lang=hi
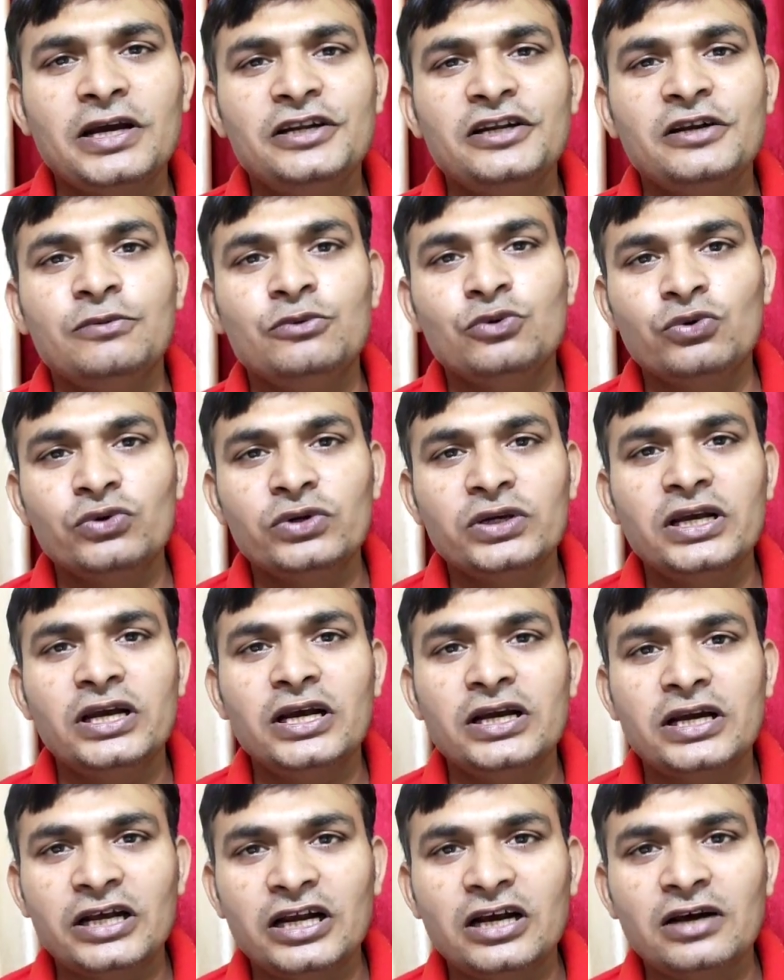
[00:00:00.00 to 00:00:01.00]
आपका ए टूट
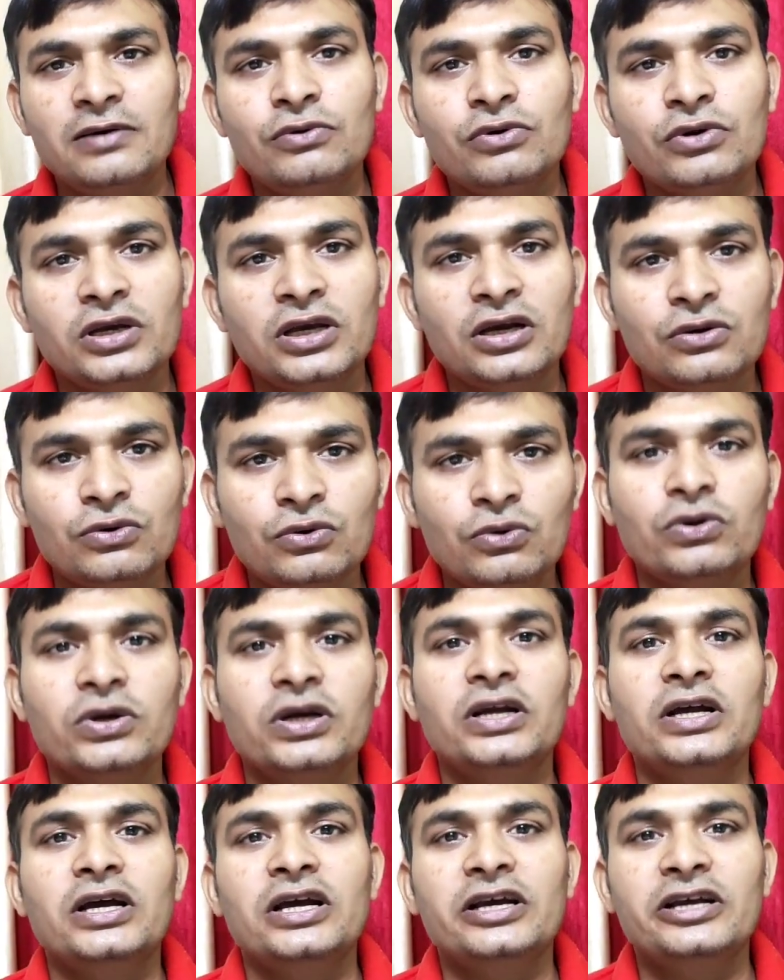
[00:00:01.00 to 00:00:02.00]
गया है ख़राब हो गया खो
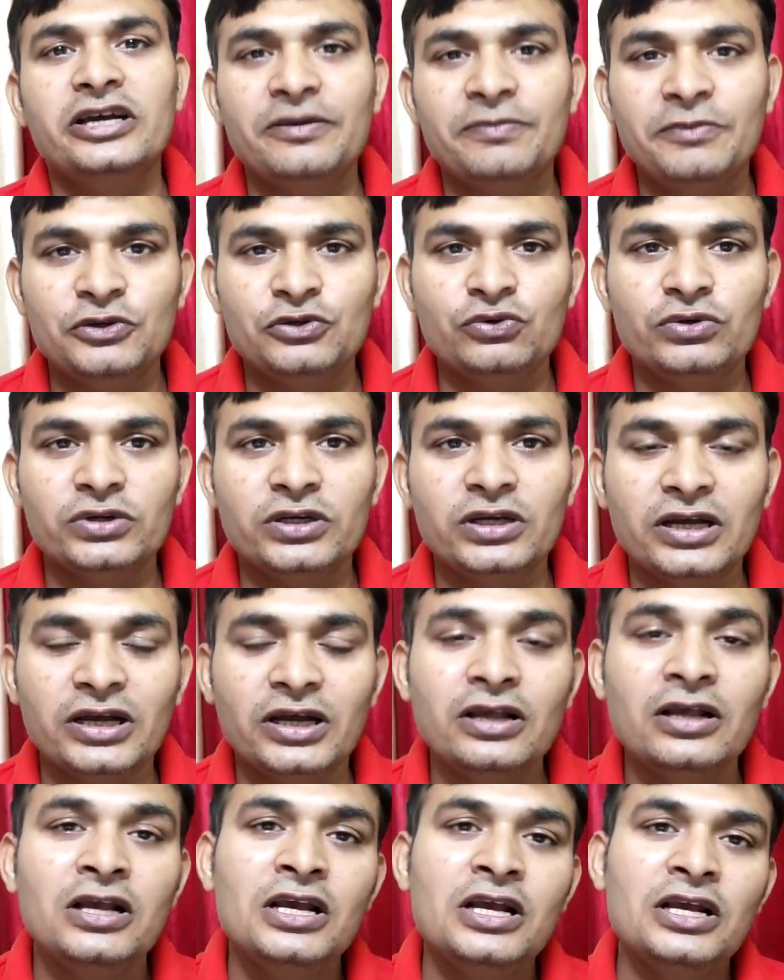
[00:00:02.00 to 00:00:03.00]
गया है घर पर छूट
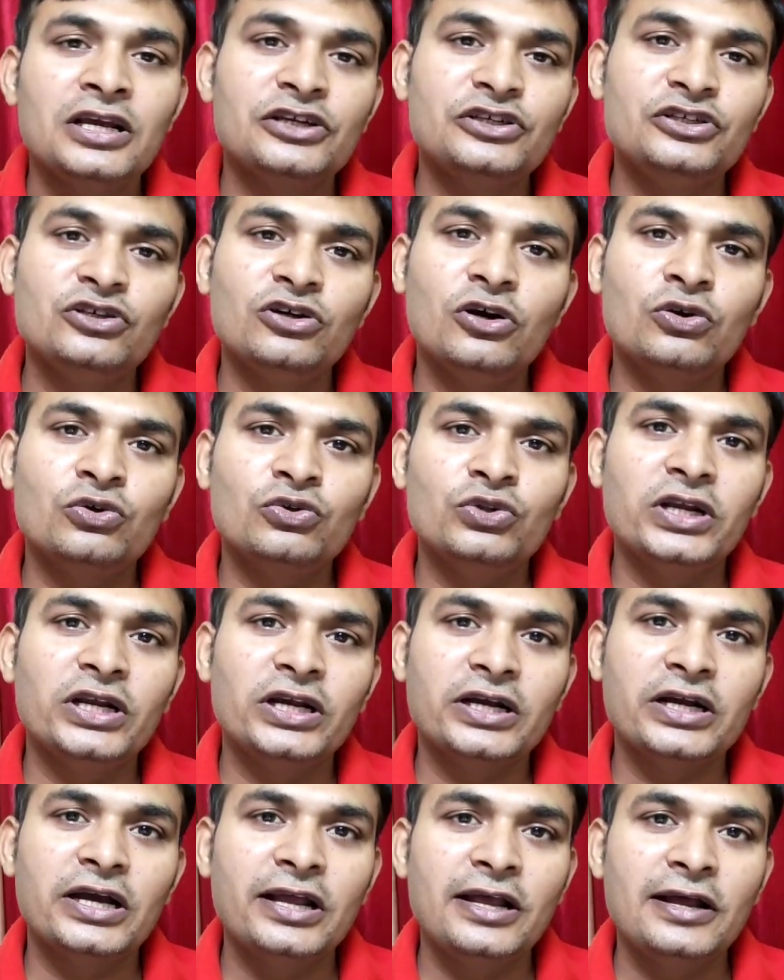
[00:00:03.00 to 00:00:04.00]
गया है किसी और को दे
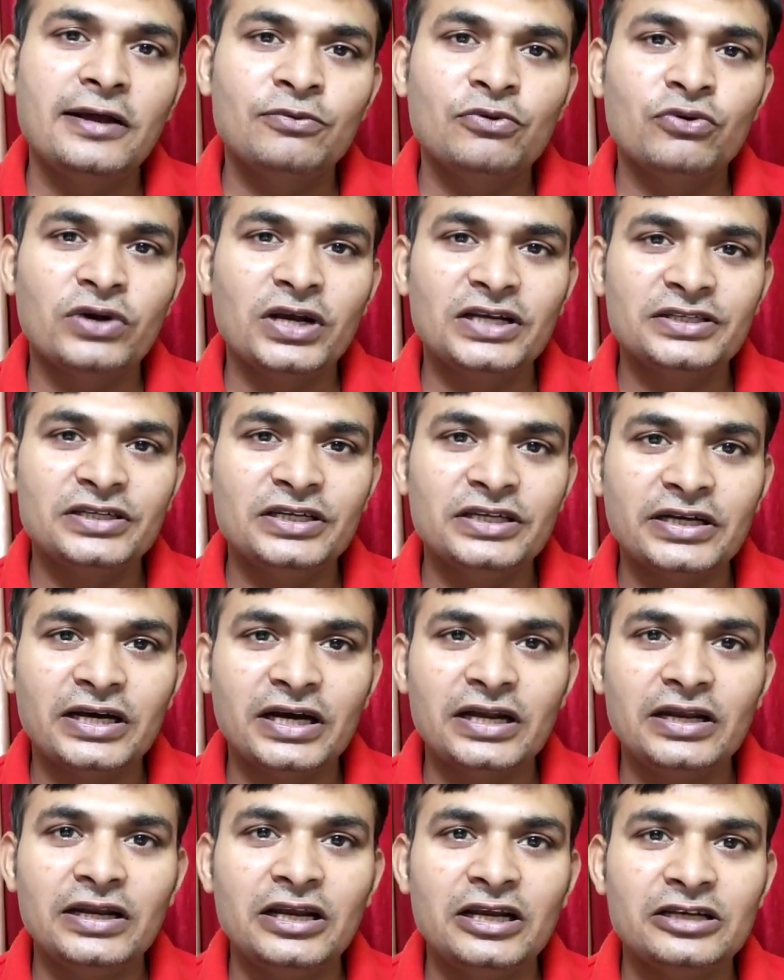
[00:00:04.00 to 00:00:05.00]
रखा है आपको कैश
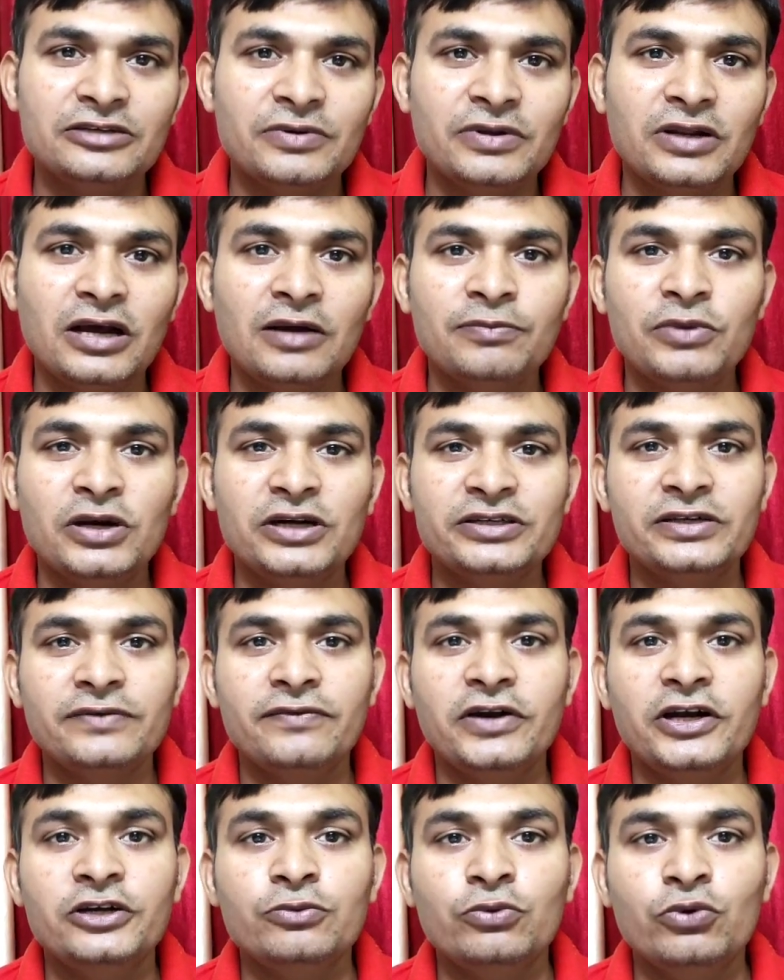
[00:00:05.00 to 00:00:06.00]
निकालना इसमें आप घर से
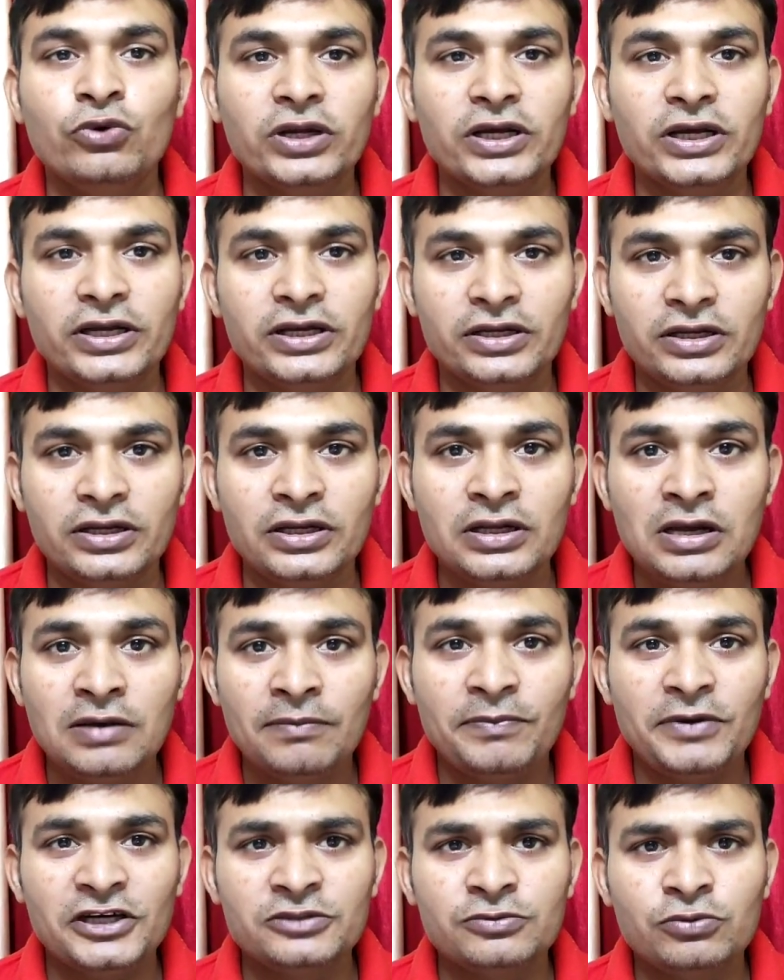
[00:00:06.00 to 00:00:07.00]
वॉलेट भूल गए हैं
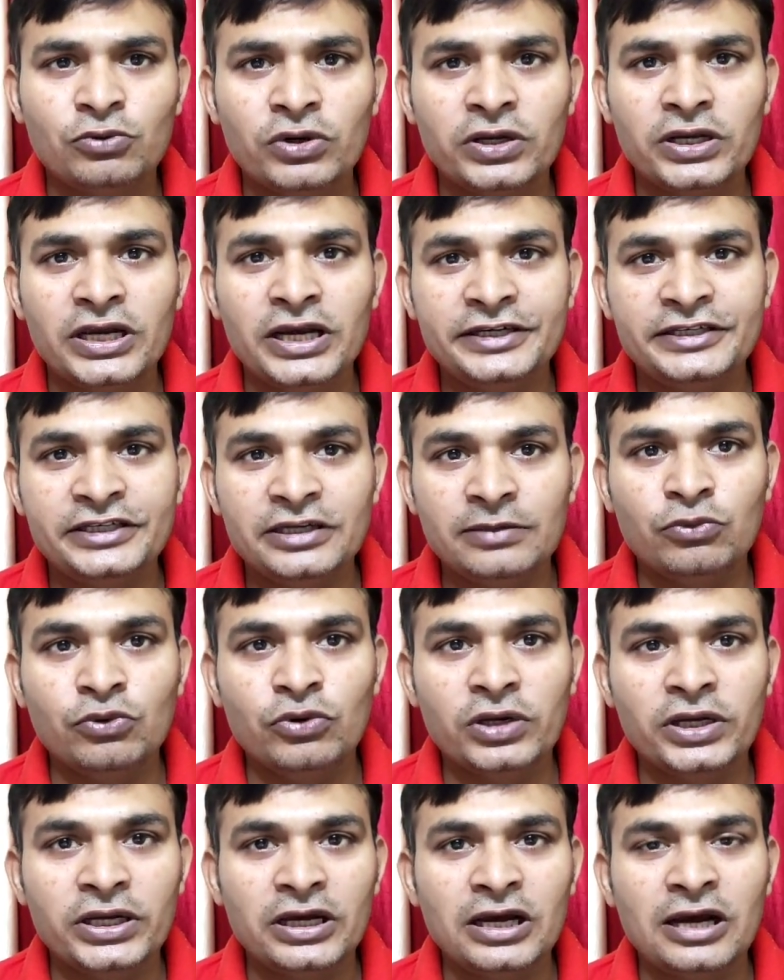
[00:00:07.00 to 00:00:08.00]
पर्स भूल गए एटीएम
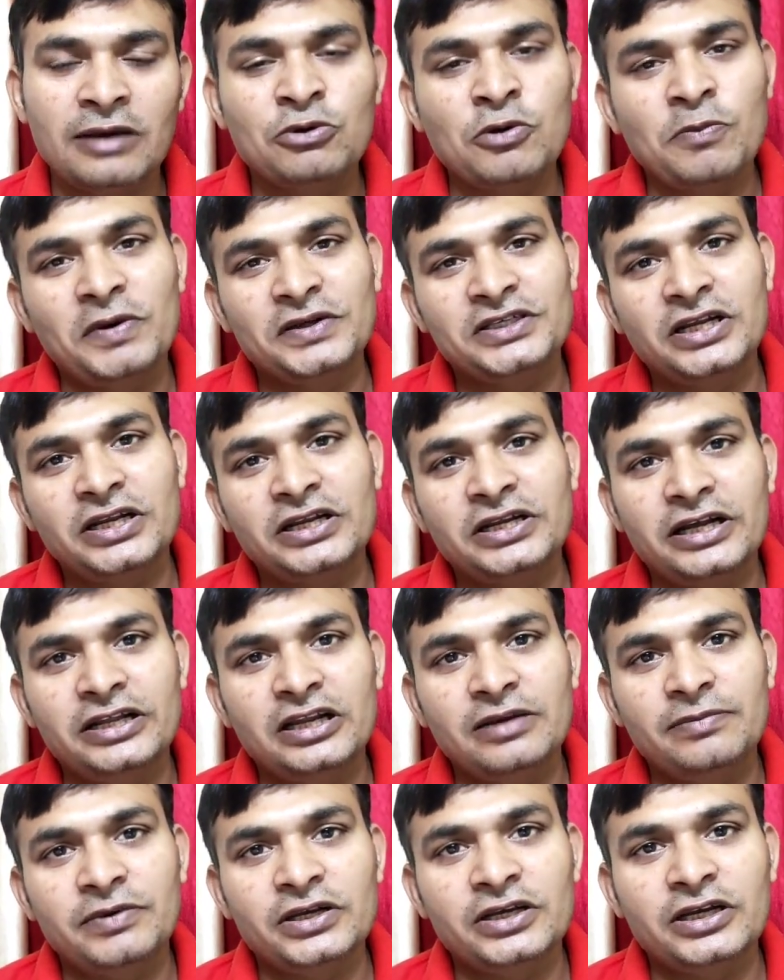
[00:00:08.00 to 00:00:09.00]
भूल गए आपको पैसा
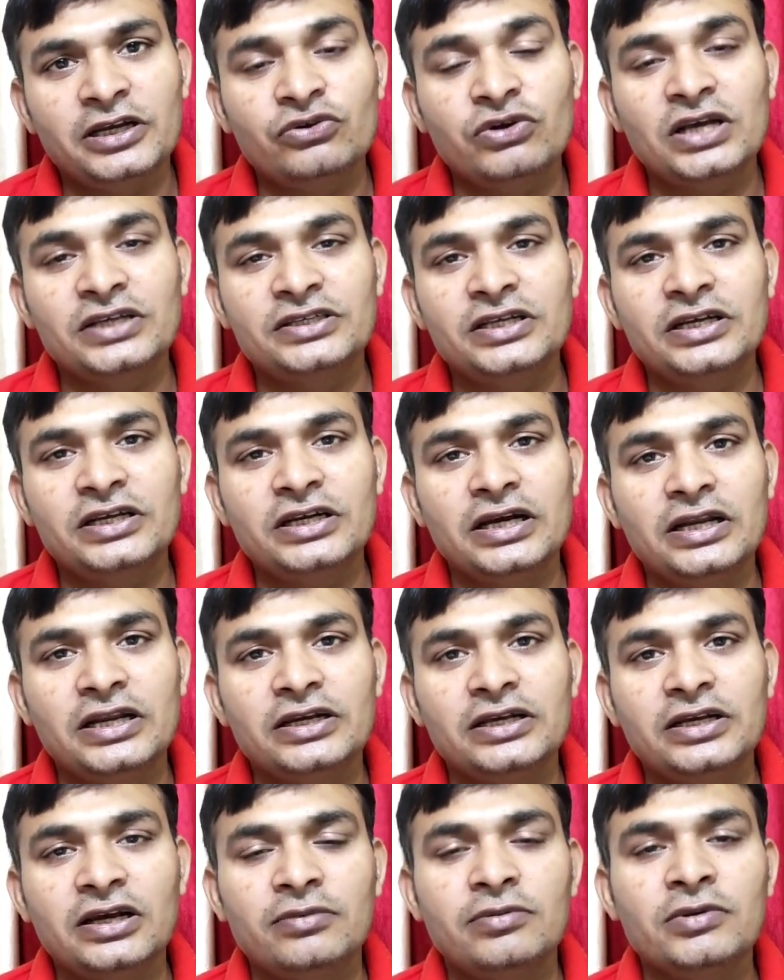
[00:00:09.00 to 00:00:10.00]
निकालना पड़ गया तो कैसे
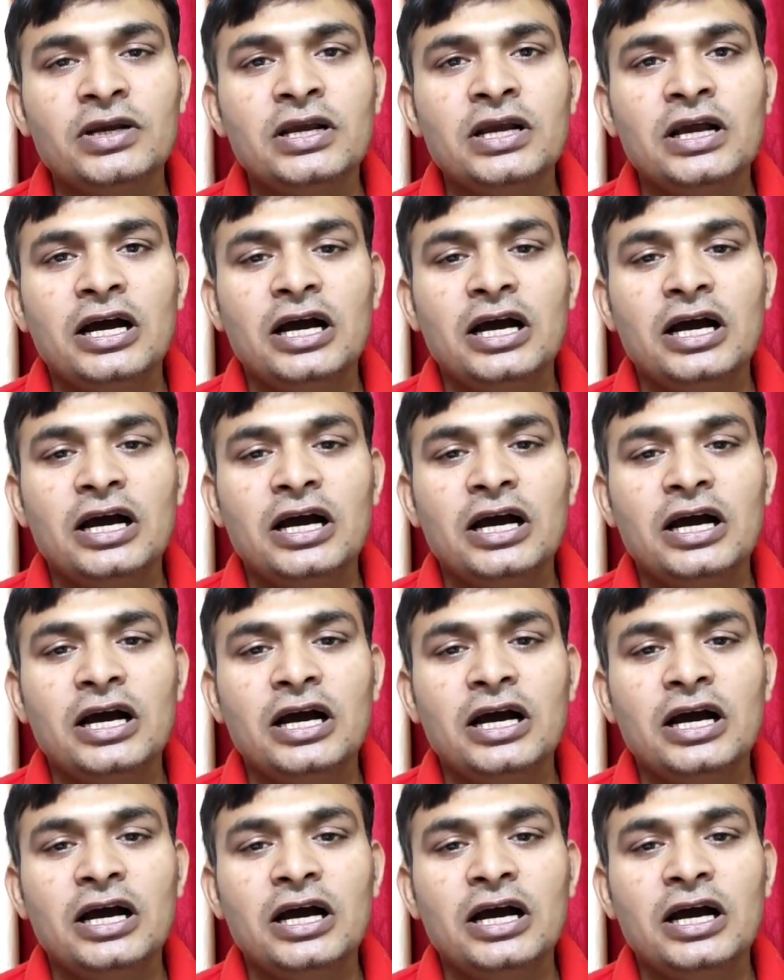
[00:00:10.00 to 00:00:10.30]
निकालेंगे आप